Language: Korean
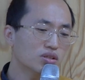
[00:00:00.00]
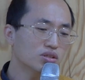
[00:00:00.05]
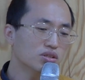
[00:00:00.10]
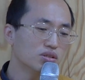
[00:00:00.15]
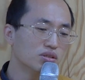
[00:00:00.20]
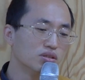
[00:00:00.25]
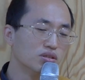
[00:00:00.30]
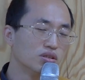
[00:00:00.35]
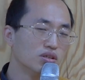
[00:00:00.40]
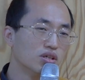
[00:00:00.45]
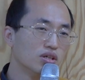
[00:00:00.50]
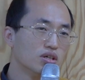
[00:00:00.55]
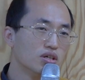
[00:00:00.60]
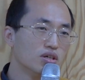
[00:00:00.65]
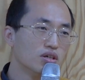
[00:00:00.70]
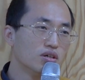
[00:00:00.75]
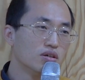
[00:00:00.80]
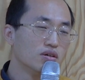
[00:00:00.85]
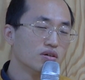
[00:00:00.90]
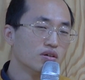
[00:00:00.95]
또 하나는
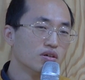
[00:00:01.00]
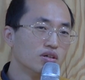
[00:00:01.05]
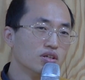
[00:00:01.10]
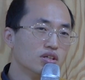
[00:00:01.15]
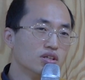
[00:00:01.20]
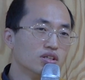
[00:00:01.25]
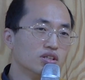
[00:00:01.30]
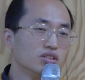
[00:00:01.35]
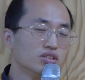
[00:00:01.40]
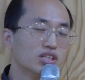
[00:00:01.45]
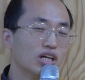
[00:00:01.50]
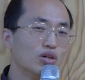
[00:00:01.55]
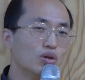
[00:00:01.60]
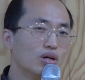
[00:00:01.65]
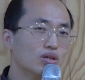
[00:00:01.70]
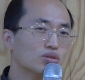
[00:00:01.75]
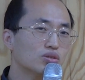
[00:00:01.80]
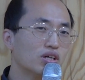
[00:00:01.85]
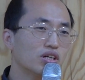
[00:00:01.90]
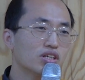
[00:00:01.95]

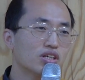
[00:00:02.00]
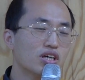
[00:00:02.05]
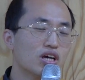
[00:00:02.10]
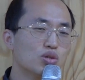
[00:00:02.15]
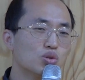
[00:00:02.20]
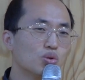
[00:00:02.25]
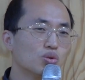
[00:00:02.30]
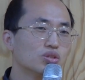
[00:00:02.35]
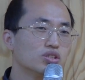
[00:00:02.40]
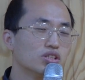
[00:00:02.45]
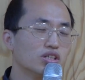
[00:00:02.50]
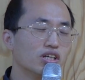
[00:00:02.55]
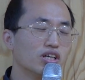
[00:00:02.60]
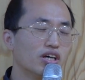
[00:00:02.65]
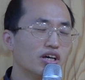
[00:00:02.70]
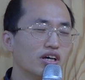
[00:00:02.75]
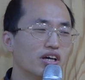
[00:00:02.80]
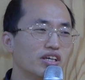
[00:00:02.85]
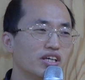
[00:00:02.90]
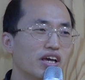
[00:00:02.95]
자유한국당이 계속
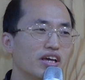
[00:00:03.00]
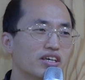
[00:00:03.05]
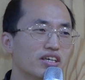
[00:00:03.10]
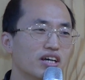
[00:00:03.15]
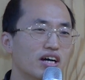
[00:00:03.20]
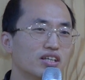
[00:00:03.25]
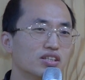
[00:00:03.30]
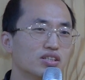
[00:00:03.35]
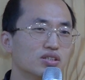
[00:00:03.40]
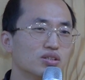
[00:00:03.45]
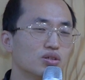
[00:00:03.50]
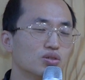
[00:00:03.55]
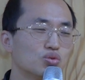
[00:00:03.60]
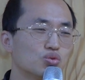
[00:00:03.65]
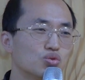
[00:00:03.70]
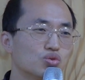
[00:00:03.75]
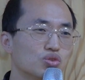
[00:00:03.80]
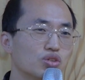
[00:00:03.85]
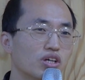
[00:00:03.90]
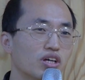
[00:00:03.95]
이제 얘기하는
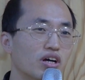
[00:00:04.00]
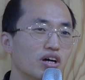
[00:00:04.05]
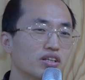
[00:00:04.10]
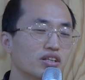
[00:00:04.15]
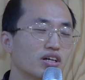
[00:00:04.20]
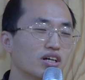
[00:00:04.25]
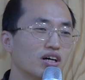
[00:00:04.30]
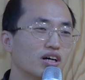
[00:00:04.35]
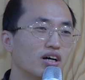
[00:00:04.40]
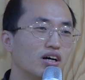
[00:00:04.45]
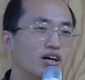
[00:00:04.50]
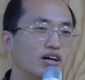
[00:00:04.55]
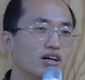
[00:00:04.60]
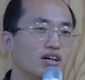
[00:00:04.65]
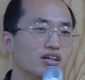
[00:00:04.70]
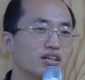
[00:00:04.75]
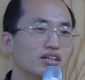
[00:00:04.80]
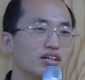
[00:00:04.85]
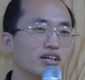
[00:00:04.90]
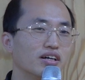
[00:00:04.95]
것 중에
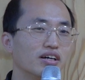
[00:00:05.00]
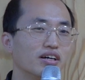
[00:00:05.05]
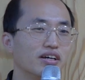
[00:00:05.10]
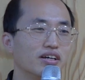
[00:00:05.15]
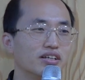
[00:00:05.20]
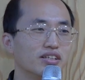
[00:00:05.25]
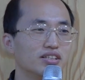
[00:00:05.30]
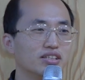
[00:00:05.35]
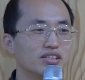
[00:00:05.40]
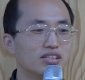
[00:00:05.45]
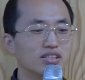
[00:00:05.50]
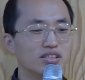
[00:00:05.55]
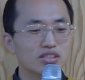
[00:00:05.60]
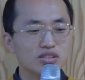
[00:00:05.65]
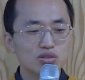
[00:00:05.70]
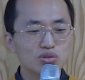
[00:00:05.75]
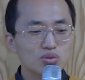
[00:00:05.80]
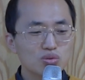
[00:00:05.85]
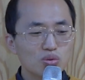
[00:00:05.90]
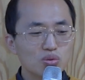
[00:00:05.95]
하나가 예,
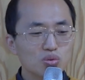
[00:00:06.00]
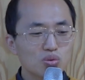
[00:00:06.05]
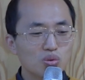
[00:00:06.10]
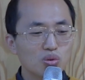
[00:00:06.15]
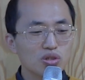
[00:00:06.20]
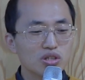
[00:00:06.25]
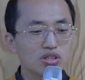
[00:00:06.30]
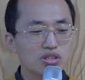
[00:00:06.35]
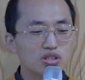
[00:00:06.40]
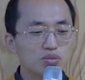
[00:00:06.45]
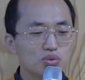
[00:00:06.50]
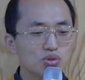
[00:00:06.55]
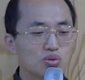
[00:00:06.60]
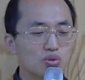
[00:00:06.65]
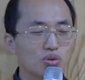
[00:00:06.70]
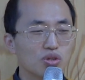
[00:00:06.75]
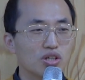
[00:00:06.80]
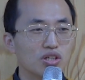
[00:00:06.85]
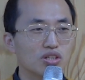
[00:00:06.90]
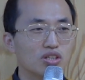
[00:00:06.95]
이 승공통일,
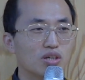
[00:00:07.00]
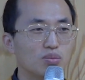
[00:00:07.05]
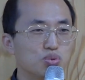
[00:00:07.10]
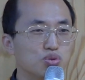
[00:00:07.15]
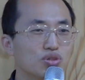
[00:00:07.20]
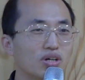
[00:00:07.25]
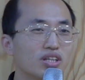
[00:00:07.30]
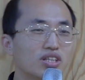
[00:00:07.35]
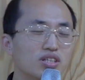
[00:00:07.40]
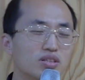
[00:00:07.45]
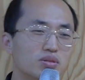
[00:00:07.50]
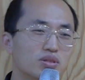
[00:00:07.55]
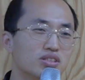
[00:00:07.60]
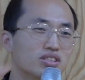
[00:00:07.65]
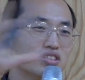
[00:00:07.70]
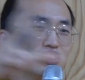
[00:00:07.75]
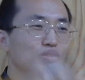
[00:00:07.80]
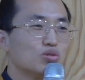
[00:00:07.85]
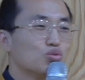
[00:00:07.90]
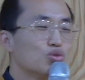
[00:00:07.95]
흡수통일. 그러니까
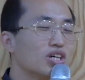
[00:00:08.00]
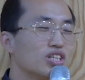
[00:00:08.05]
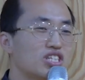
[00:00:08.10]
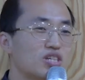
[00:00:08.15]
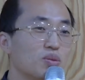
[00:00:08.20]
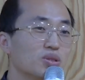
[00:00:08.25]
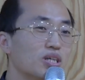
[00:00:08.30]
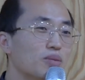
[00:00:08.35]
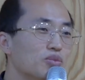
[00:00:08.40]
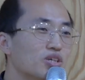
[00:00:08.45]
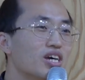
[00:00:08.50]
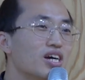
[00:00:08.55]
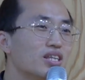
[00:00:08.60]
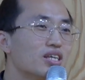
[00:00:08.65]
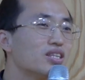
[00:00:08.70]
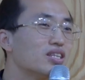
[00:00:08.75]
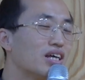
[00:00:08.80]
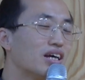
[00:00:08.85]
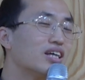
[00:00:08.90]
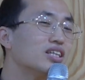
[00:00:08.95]
북한을 우리가
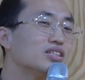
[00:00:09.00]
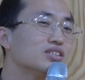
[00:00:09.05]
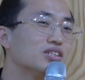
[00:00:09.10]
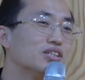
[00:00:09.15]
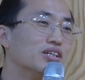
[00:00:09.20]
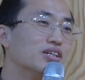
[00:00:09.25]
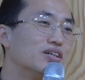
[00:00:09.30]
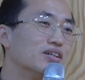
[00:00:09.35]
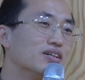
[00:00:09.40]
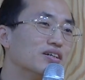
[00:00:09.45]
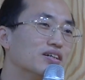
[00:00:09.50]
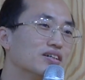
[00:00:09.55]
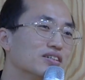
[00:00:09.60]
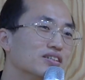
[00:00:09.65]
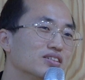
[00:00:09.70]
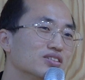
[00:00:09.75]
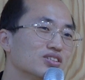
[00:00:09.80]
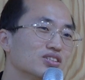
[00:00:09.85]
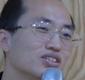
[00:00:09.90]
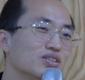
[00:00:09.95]
집어삼켜야 된다라는 거예요.
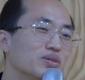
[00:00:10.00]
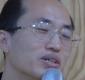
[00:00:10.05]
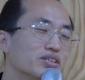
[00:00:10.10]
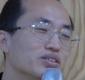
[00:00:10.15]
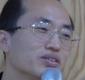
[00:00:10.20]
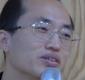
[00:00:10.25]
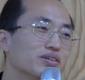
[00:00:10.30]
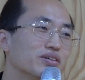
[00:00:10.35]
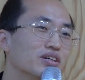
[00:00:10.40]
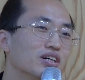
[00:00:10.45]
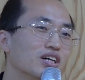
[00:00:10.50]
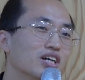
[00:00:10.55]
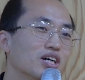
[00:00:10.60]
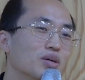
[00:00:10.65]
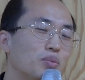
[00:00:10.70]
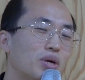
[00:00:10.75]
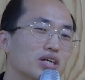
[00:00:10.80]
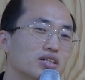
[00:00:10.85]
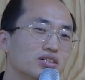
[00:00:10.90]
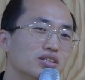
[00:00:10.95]
쉽게 말해서.
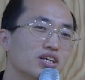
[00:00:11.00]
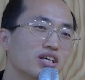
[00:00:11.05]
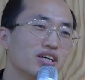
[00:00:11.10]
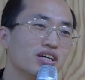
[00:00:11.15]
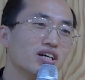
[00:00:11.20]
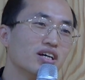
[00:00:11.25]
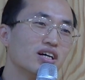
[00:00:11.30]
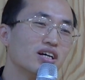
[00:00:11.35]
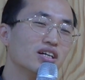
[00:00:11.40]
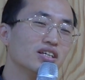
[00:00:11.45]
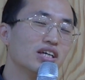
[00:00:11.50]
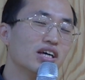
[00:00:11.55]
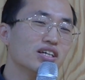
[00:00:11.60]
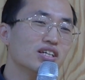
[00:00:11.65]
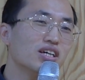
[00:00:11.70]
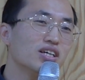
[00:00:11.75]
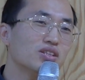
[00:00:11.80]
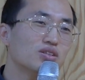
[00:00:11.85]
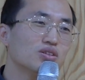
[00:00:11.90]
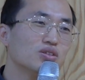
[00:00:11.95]

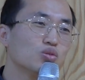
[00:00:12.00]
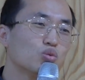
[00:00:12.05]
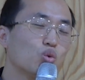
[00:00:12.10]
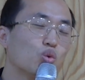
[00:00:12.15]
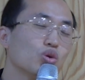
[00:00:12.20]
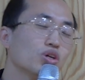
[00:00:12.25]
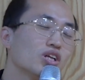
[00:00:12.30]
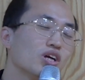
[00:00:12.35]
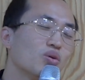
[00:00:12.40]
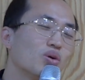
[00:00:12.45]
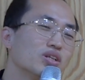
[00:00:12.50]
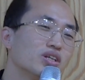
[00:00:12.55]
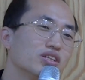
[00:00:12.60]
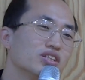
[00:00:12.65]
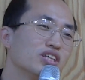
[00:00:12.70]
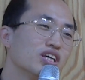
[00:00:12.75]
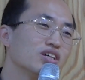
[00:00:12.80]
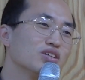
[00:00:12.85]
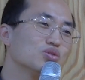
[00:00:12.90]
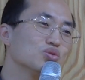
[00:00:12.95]
박근혜가 얘기했던 통일에
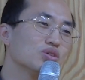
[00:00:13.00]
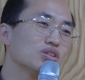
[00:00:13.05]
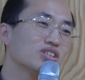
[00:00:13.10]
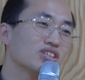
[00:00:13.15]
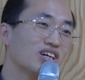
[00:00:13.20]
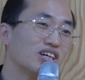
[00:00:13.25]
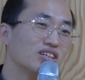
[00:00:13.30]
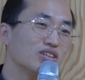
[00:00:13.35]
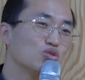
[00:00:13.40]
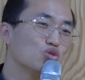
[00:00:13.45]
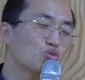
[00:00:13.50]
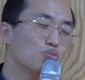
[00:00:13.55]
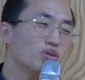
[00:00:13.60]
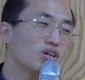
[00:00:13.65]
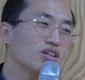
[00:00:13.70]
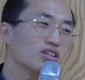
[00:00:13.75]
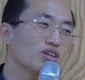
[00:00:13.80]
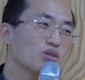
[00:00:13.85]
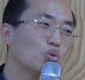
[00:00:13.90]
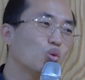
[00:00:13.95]
관한 얘기 중에 가장
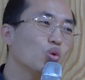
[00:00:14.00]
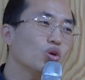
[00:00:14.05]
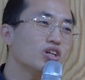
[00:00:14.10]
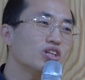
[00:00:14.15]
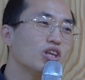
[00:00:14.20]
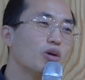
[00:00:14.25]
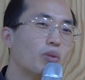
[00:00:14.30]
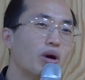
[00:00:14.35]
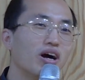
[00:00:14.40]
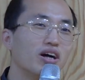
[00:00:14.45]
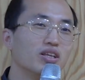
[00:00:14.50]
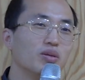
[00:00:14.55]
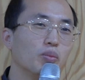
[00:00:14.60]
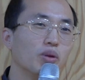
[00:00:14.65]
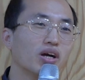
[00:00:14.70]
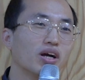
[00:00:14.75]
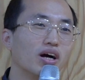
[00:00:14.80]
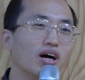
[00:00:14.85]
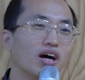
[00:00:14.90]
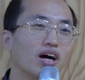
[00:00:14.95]
유명한 게 통일 대박
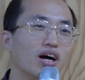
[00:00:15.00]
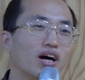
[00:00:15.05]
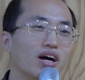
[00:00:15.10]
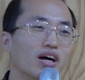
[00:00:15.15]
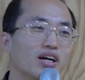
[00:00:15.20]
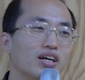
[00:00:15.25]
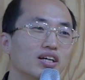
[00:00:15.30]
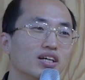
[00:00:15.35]
아닙니까?